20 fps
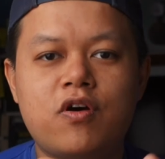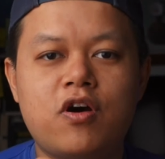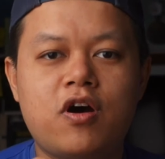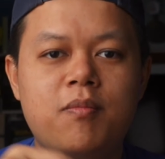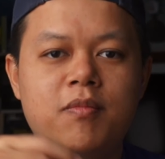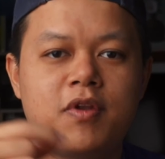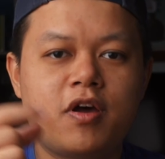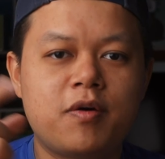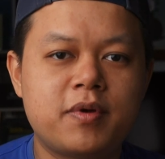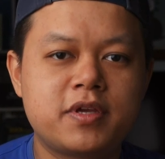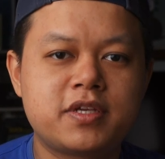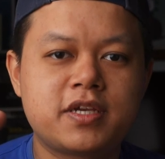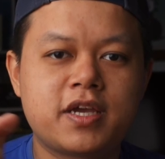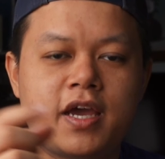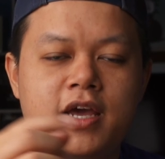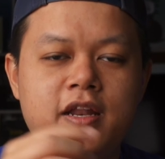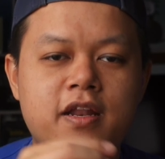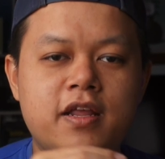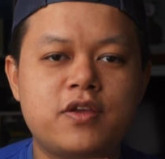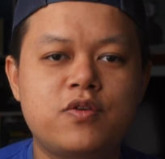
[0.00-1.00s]
คอมแล้วไปแช
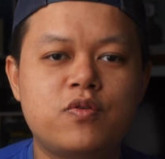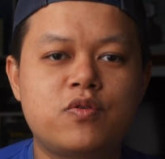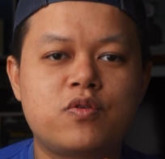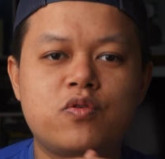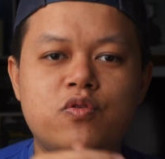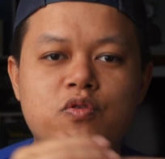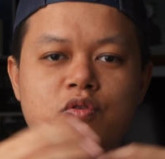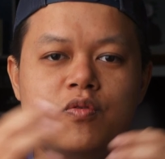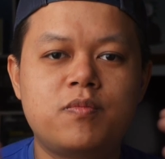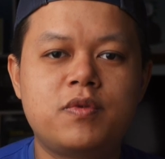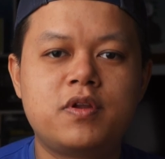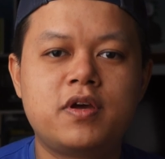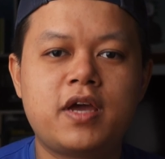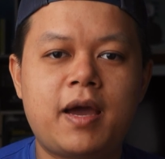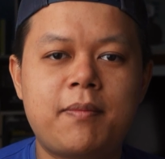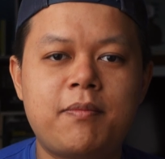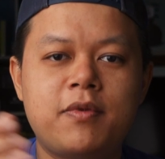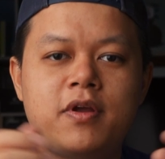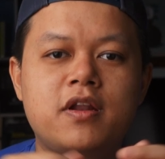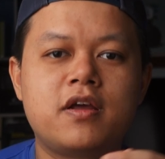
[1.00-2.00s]
ร์ใน YouTube หรือแอ
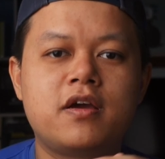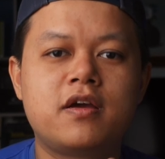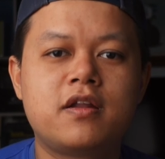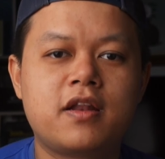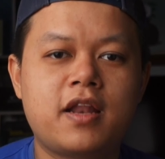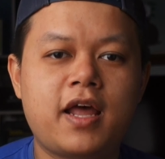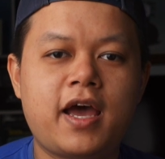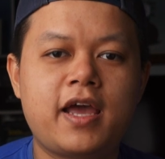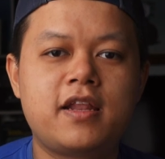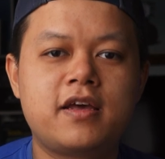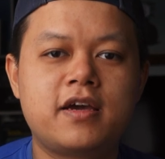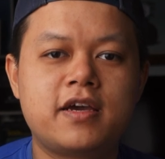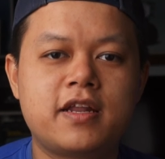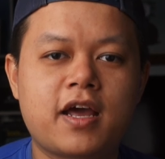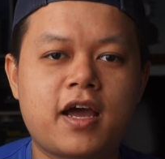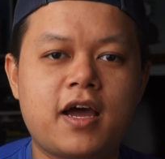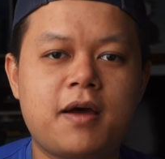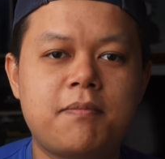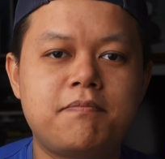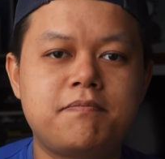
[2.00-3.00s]
ปอื่น ๆ ได้เลย
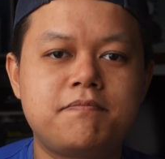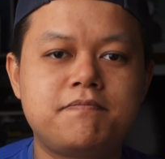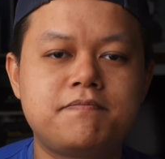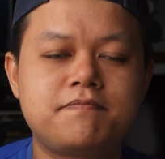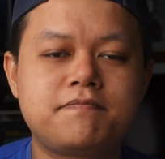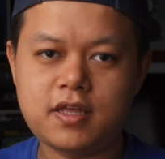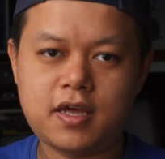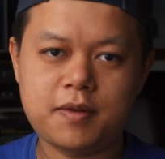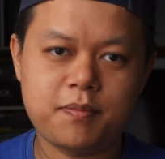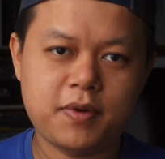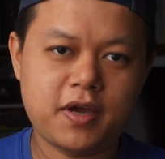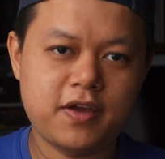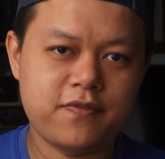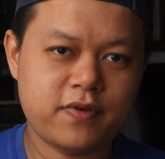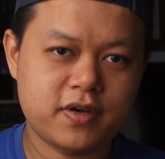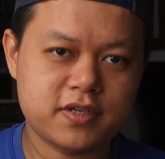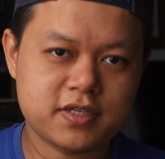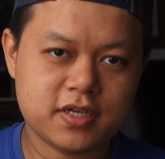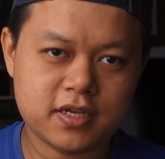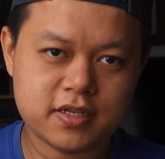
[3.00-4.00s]
นะครับ ถัดไป
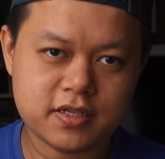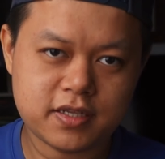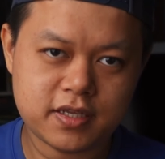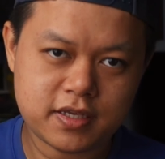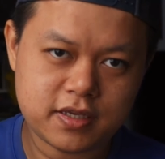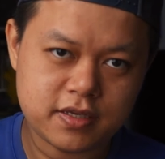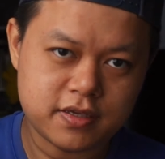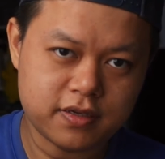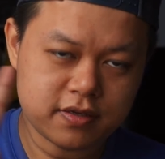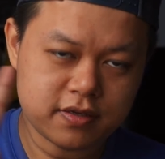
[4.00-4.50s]
ฟังก์ชันที่